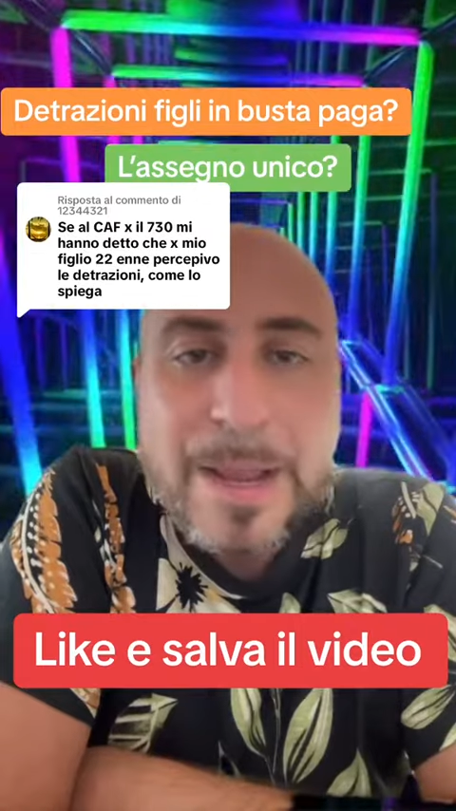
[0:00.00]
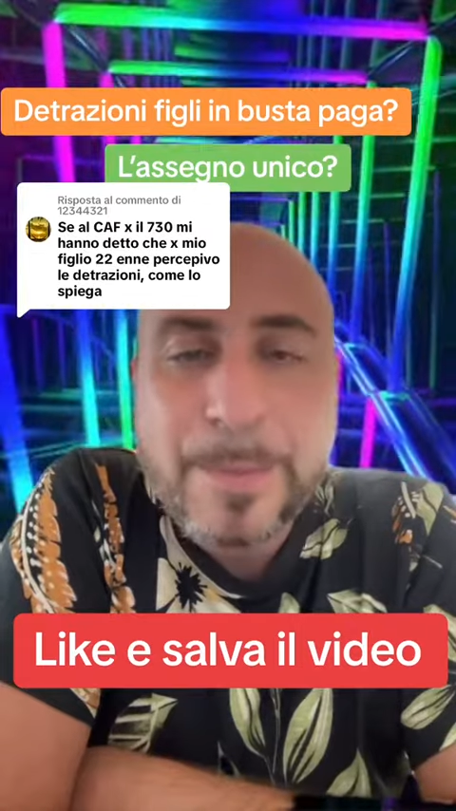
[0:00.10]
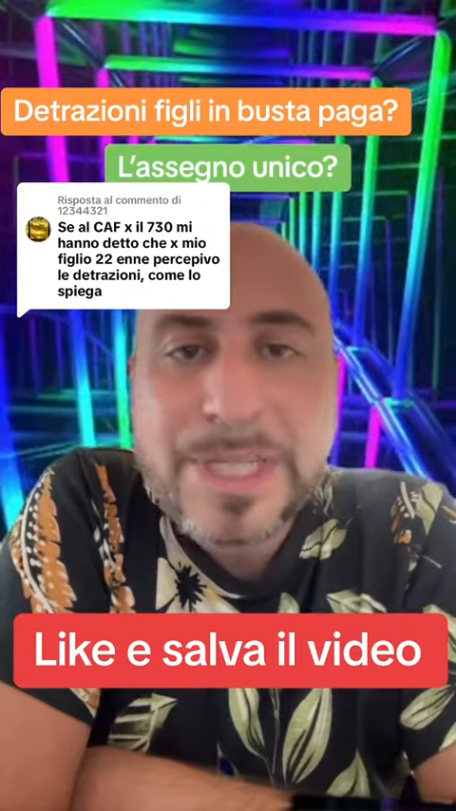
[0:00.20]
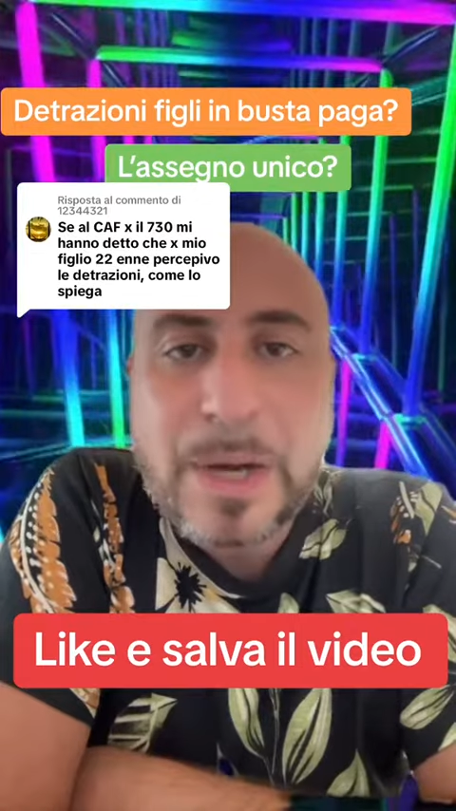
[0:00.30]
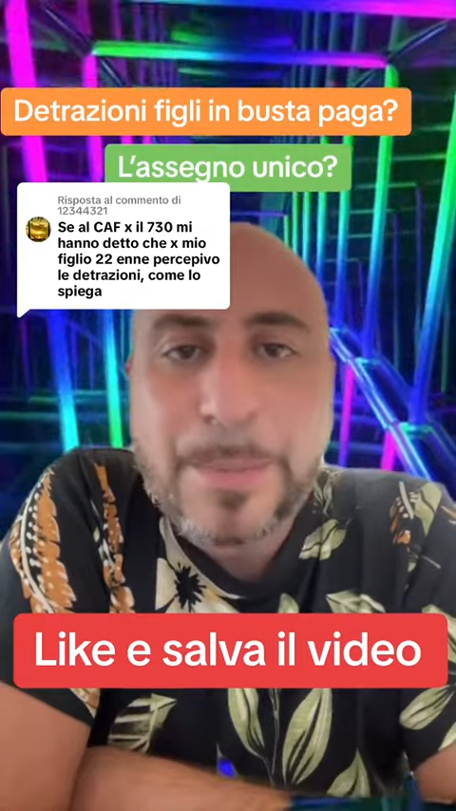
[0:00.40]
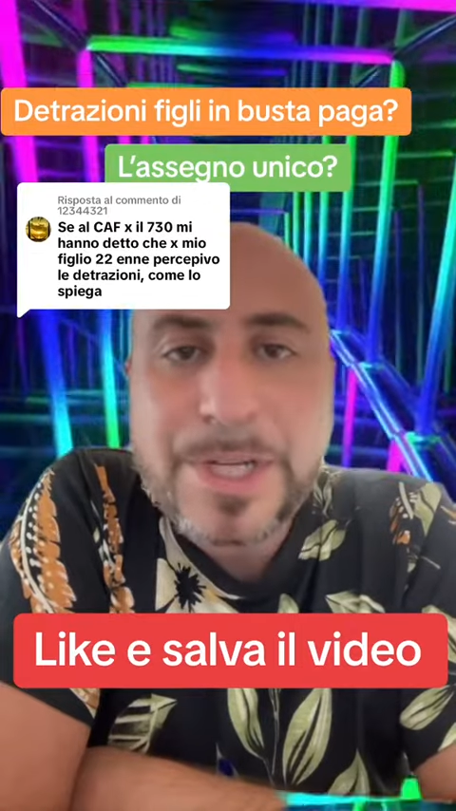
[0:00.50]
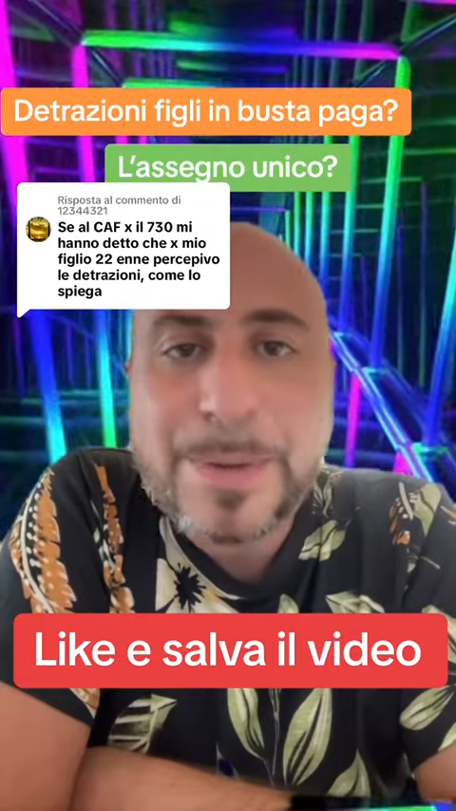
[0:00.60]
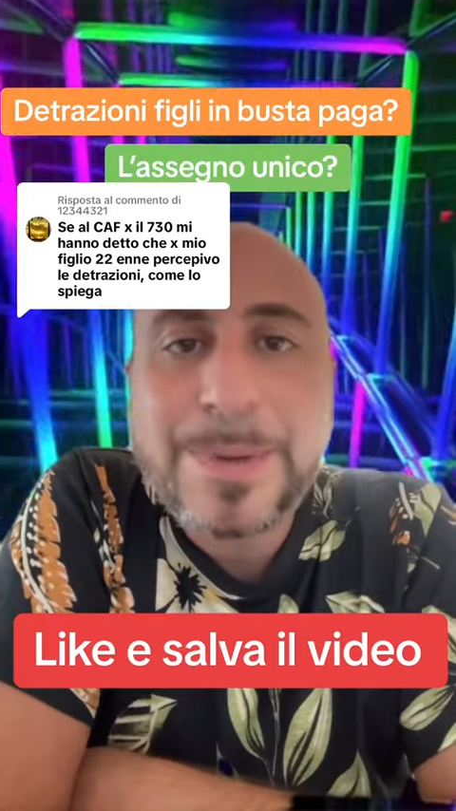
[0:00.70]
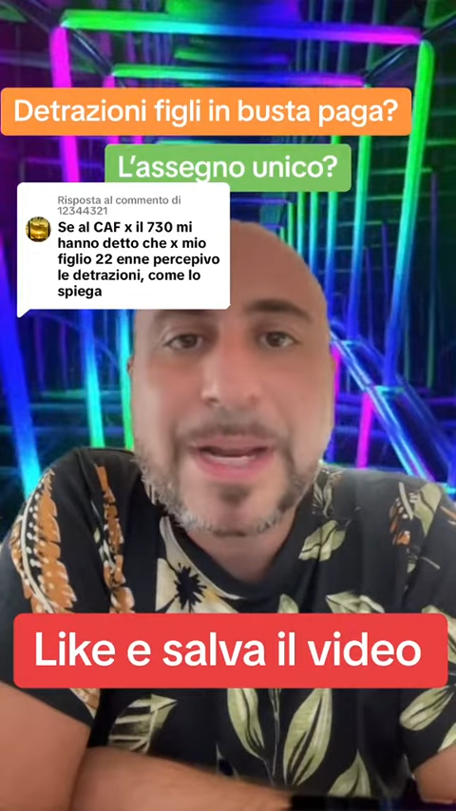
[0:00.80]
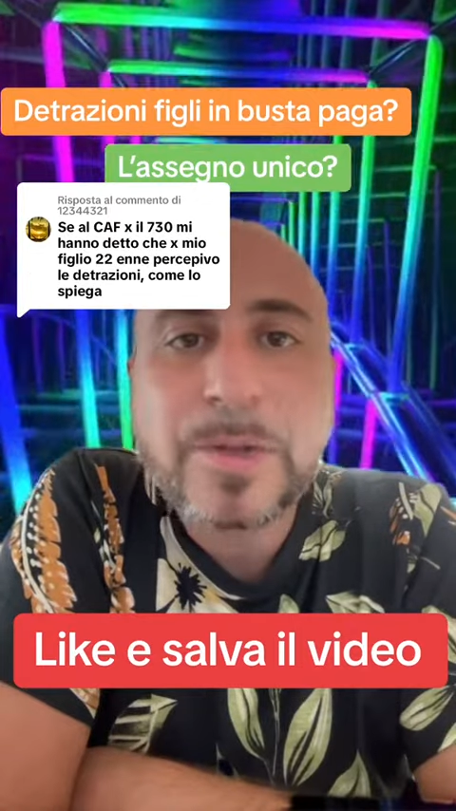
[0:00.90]
le possiamo
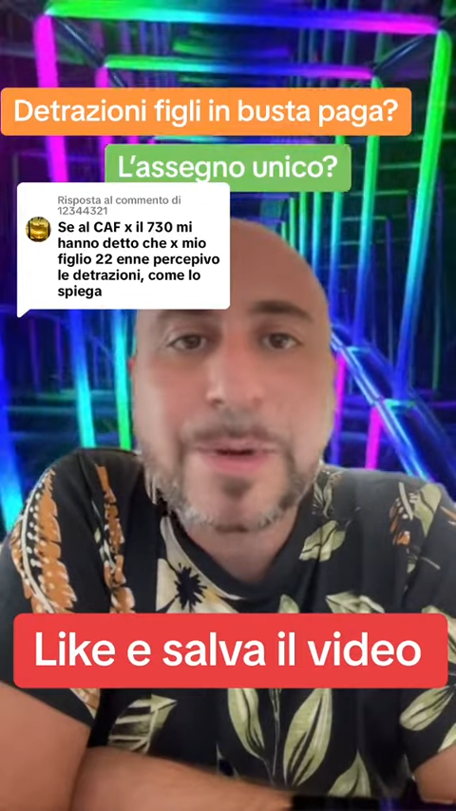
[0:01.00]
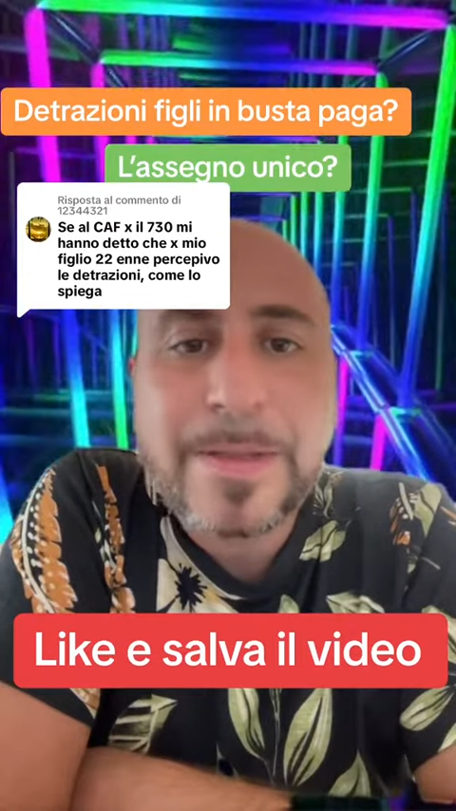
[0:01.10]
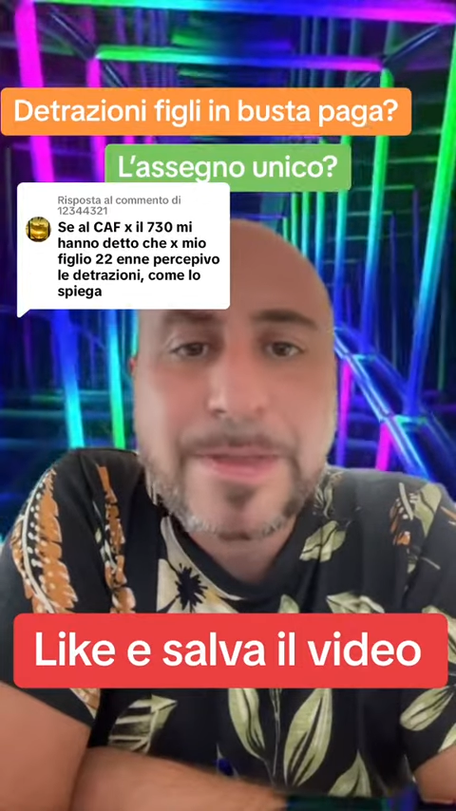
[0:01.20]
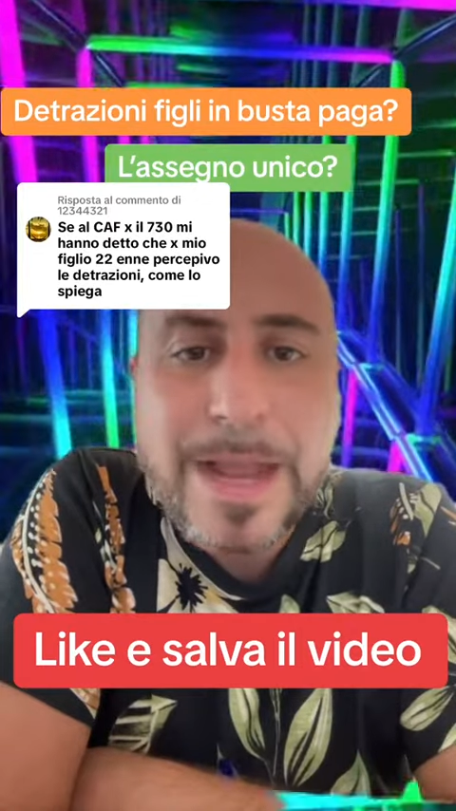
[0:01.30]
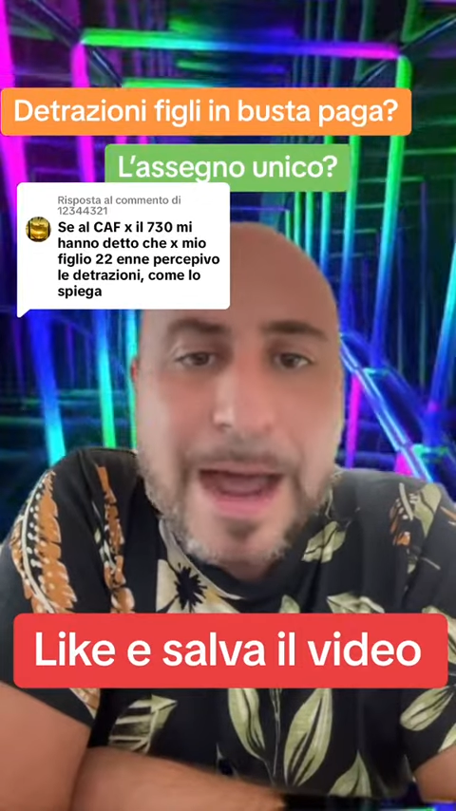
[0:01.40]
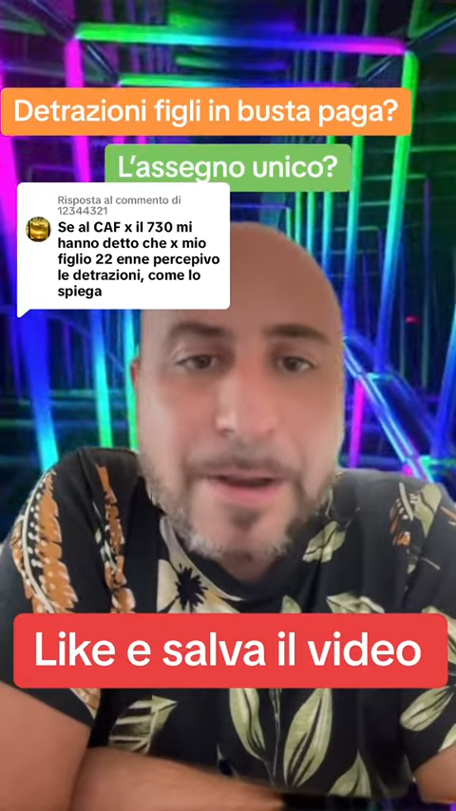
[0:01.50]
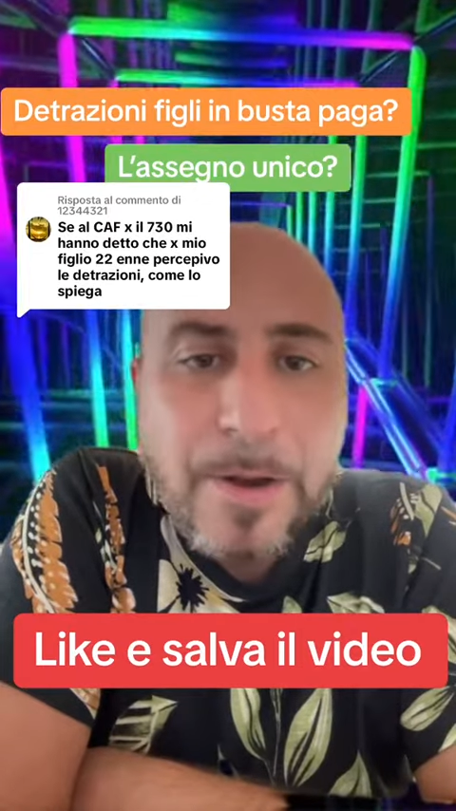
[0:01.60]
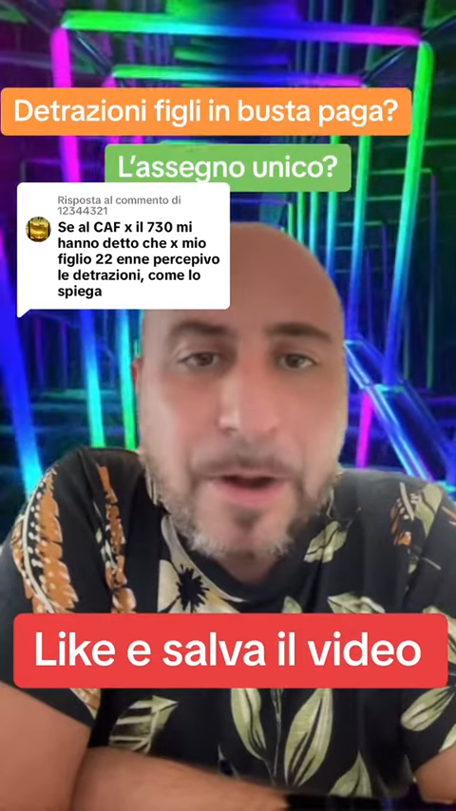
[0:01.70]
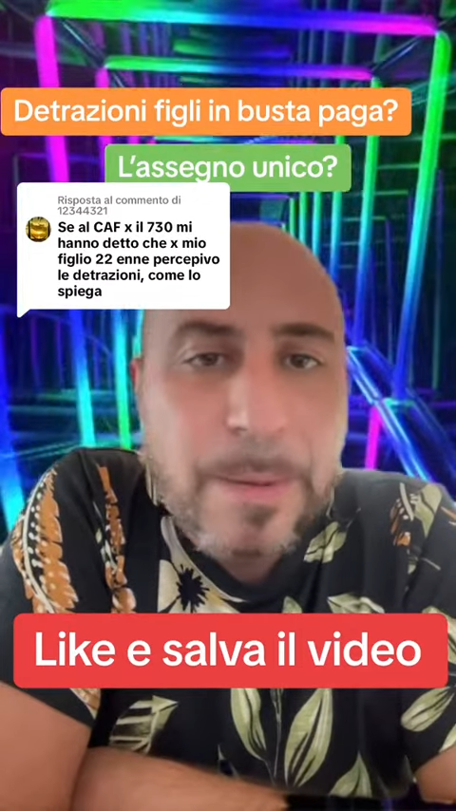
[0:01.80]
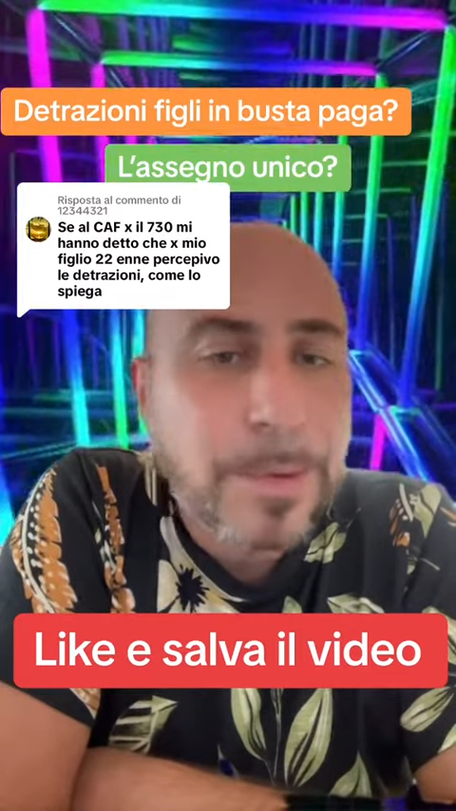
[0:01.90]
percepire durante l'anno,